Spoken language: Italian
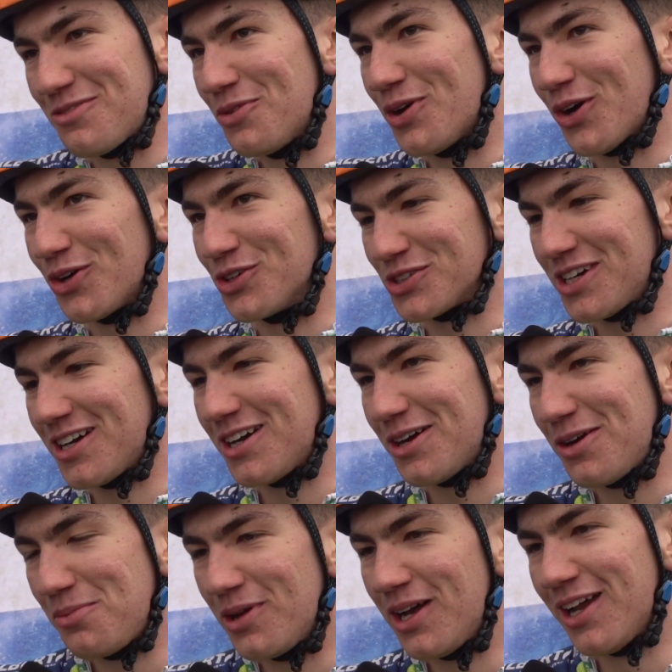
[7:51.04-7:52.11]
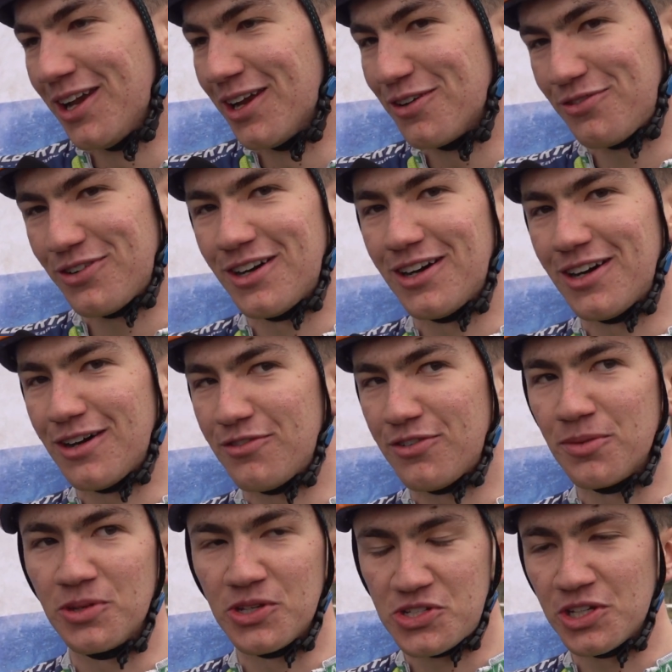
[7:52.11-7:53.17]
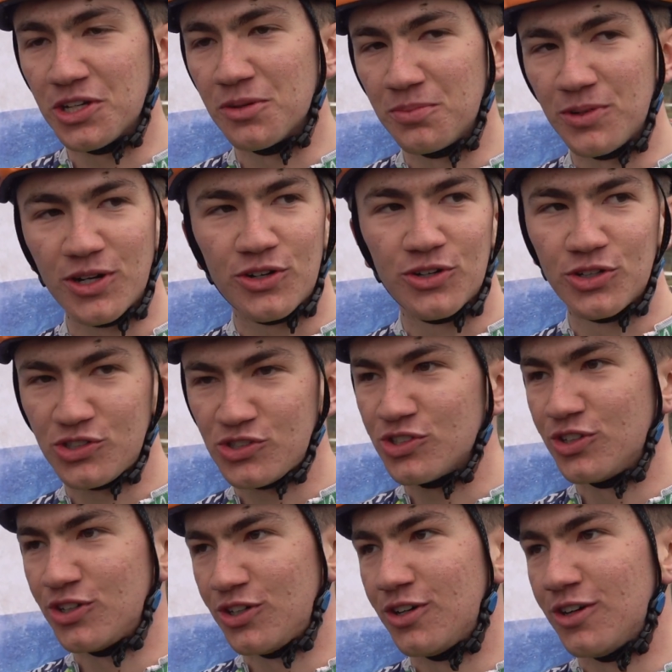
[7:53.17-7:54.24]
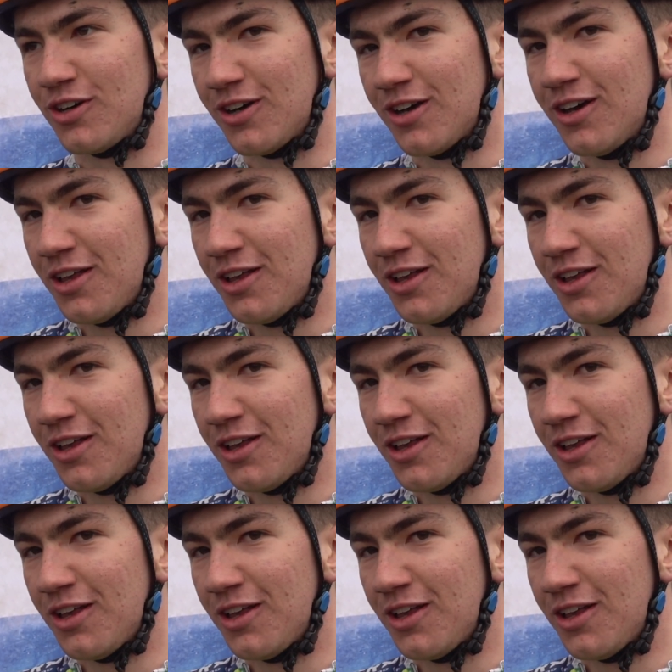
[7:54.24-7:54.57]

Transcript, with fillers: una cosa bella e fa, fa piacere, il percorso